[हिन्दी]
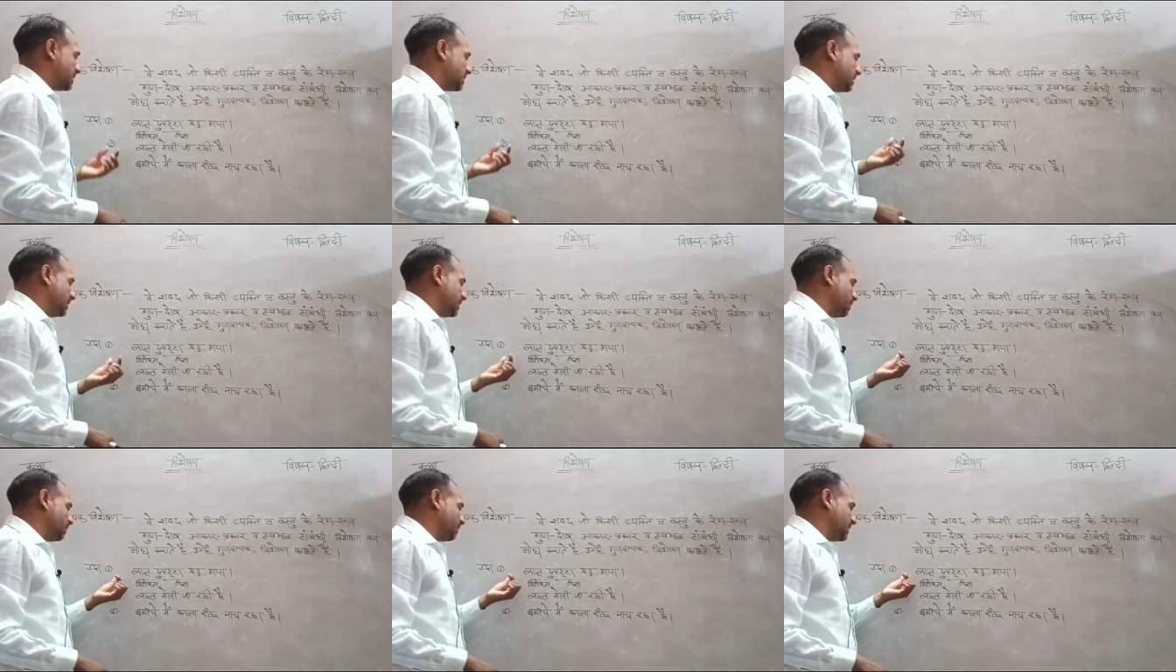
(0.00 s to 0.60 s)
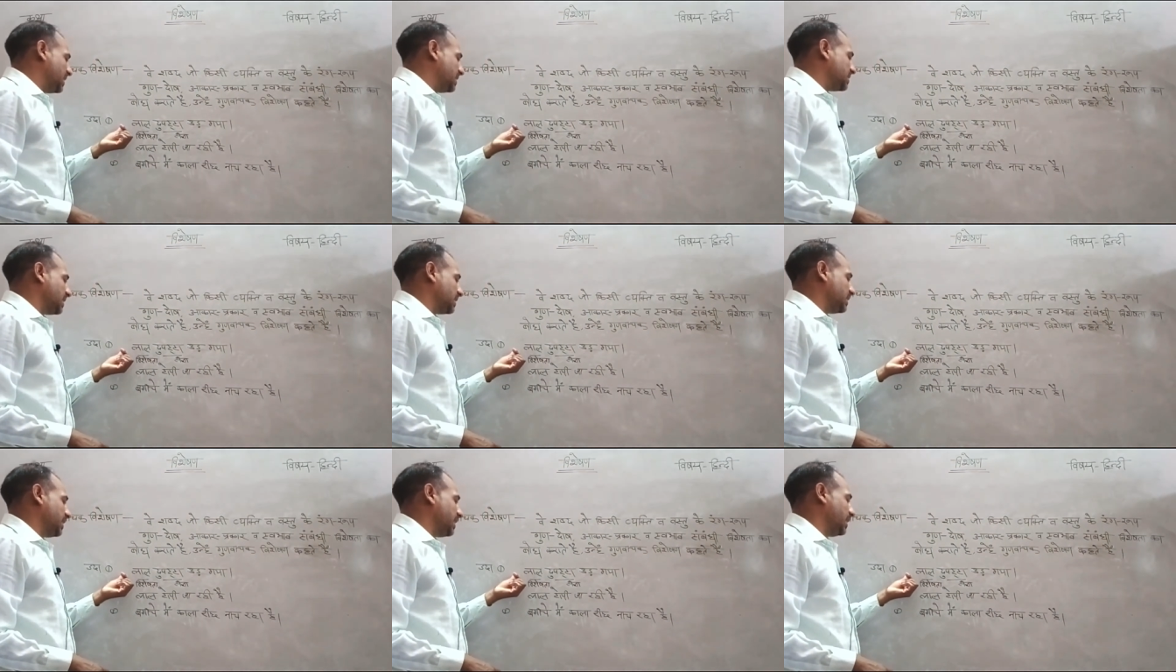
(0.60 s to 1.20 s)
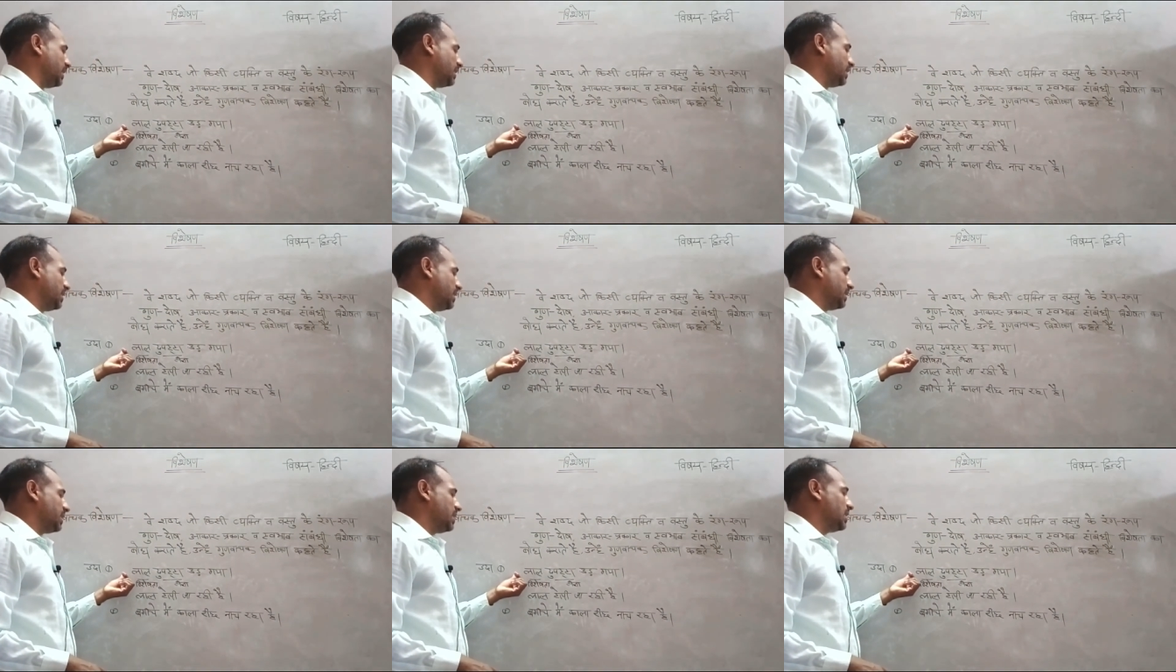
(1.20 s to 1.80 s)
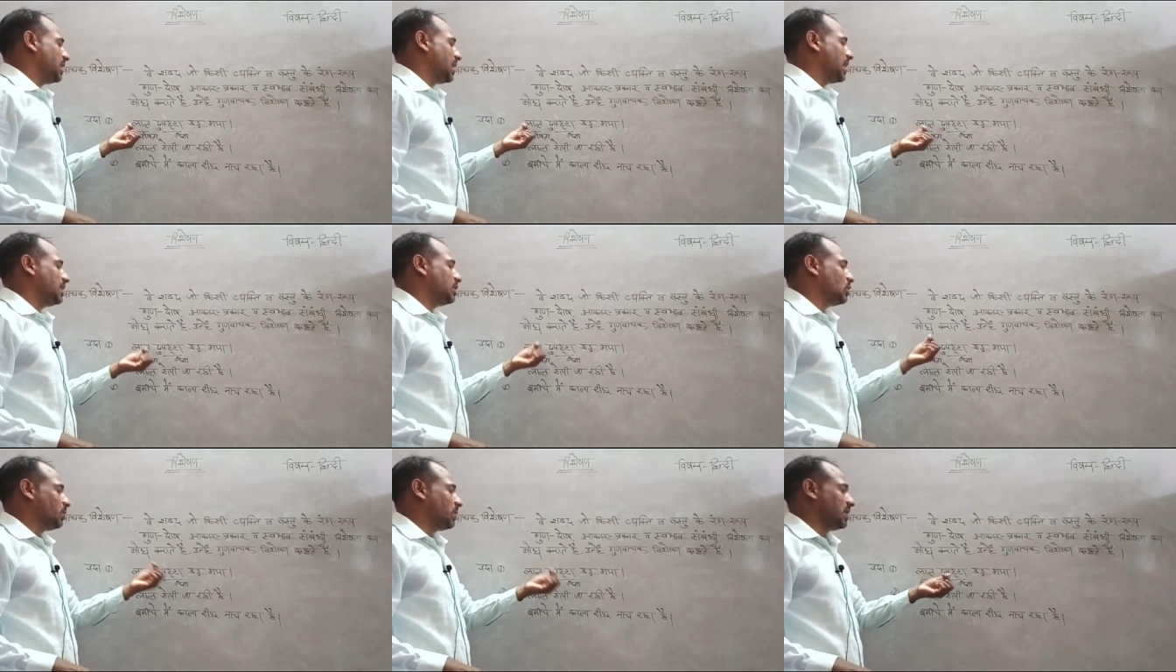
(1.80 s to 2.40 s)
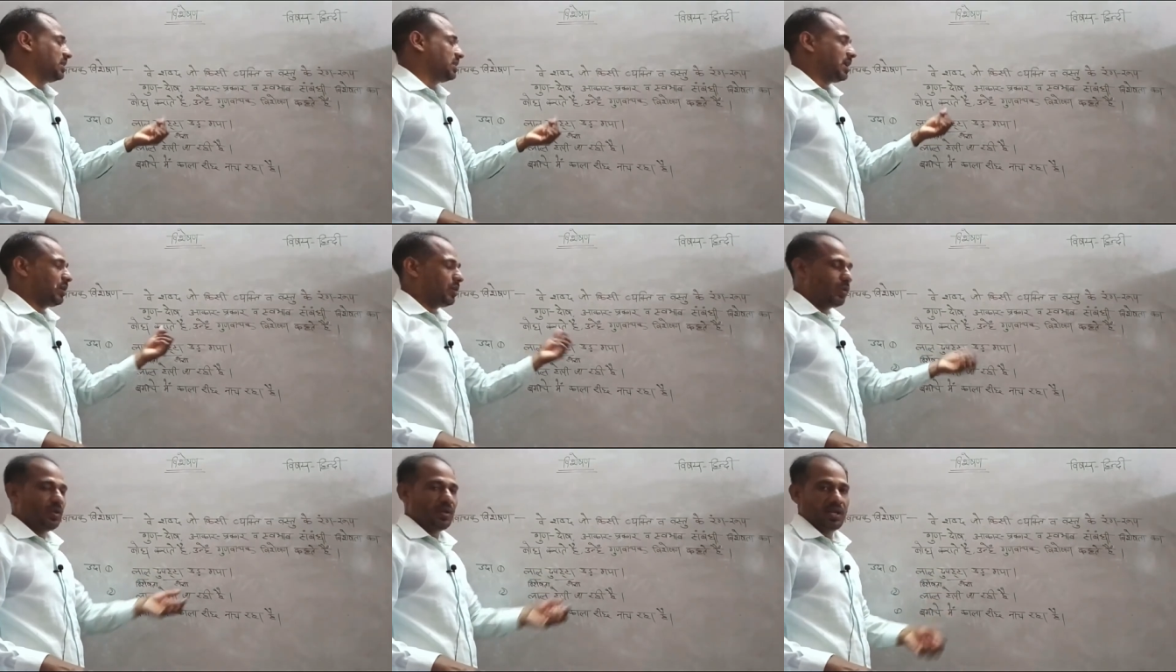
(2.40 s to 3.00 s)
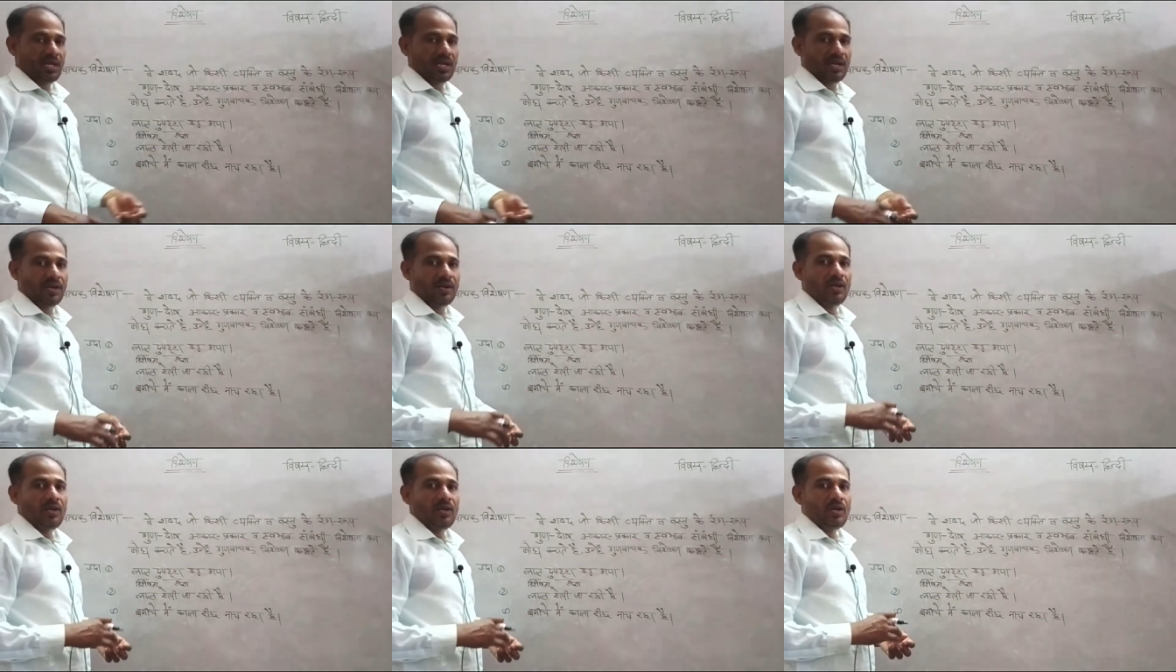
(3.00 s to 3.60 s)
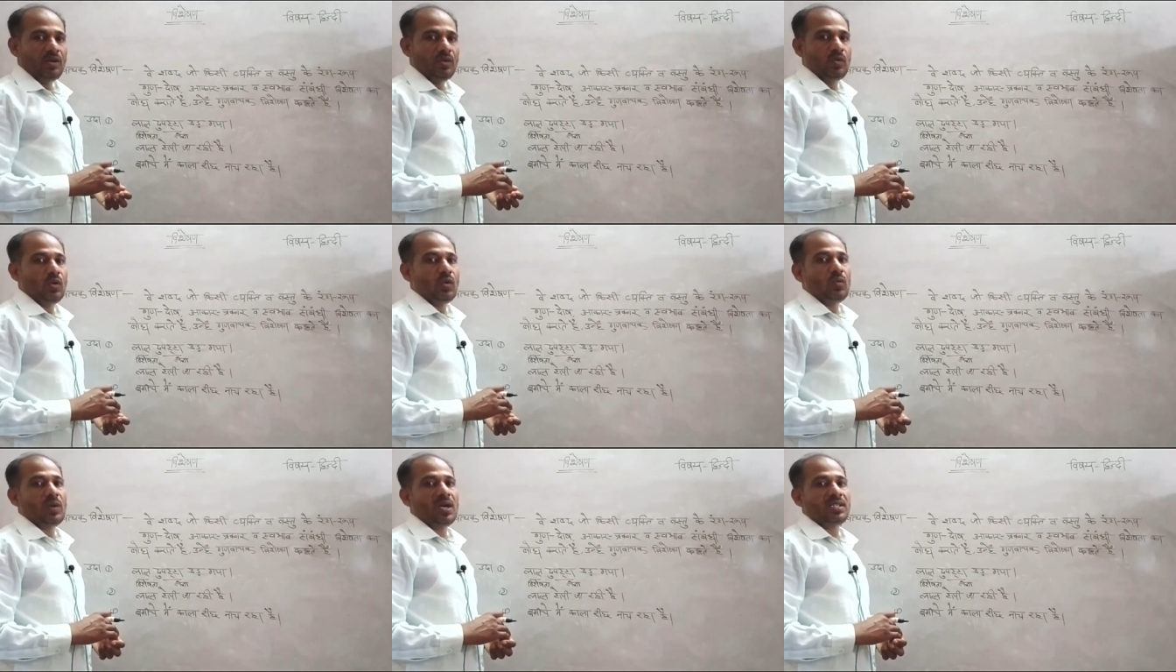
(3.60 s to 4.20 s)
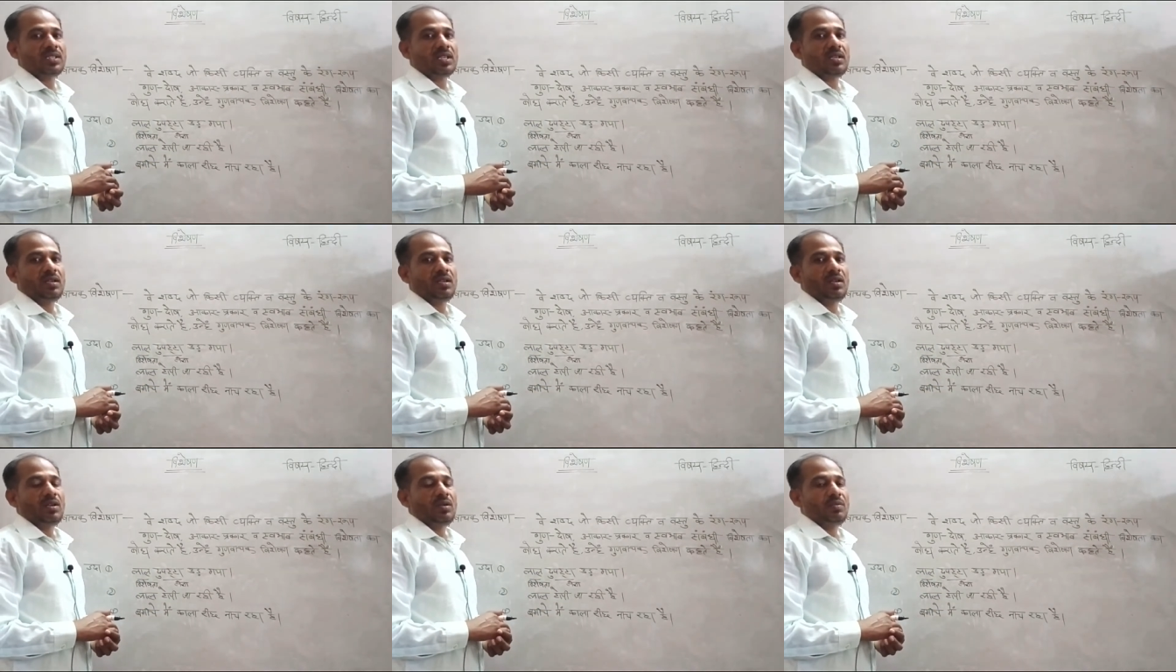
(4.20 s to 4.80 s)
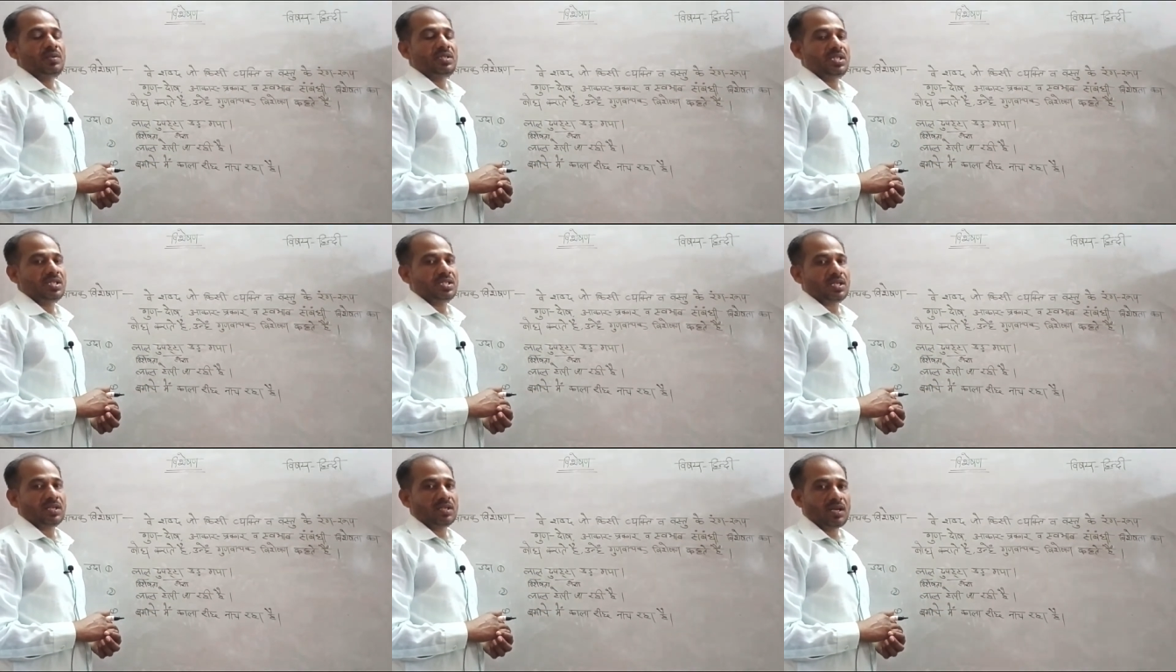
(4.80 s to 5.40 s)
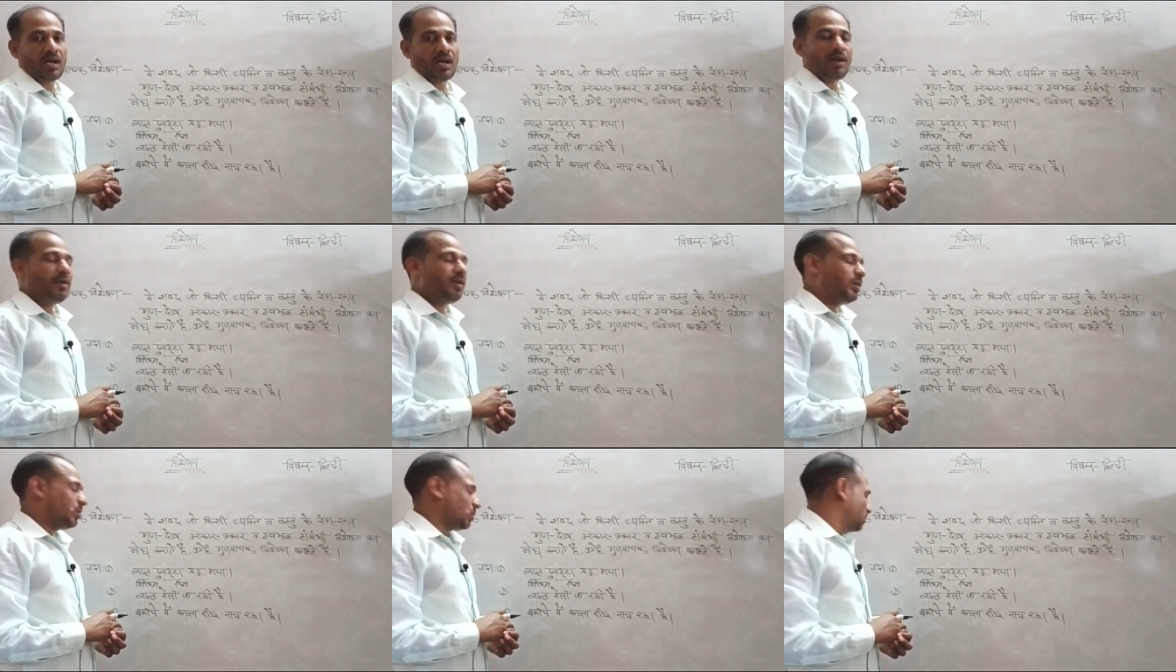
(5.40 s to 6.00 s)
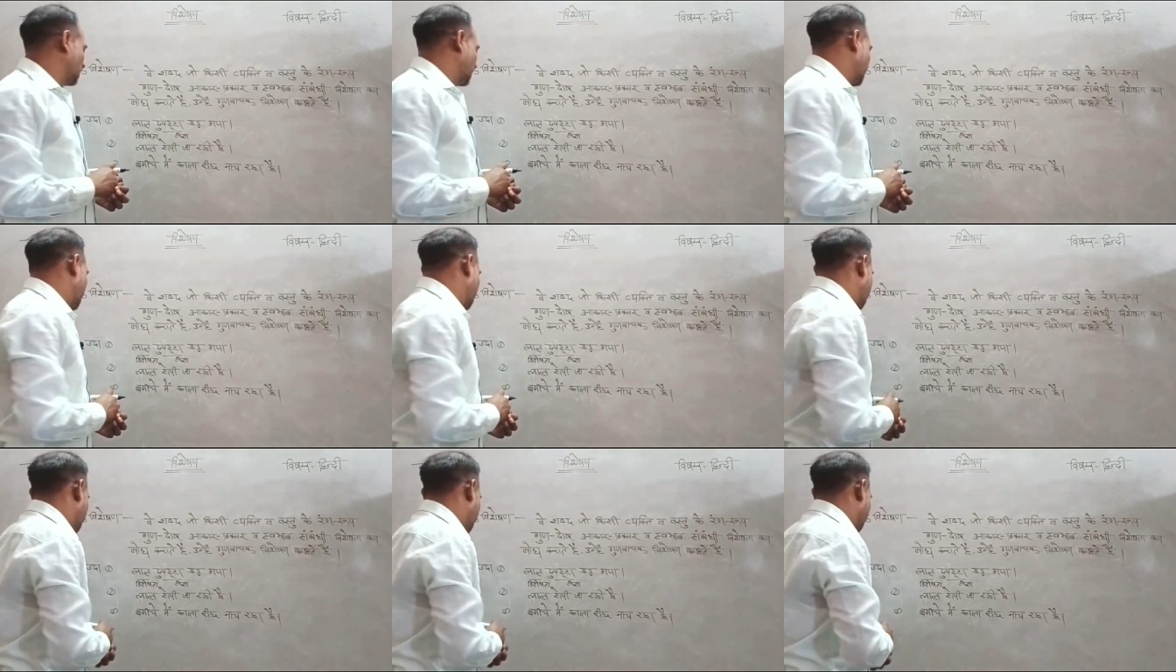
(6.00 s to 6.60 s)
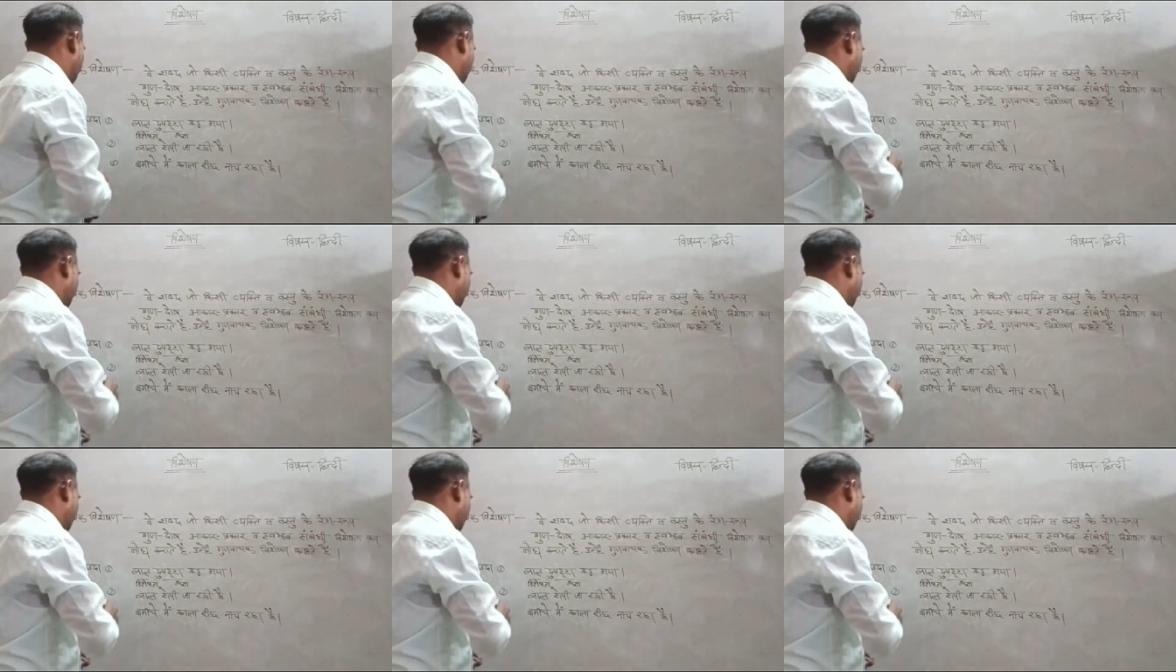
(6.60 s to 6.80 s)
इसलिए हम कह सकते हैं कि लाल दुपट्टा उड़ गया गुणवाचक विशेषण का उदाहरण है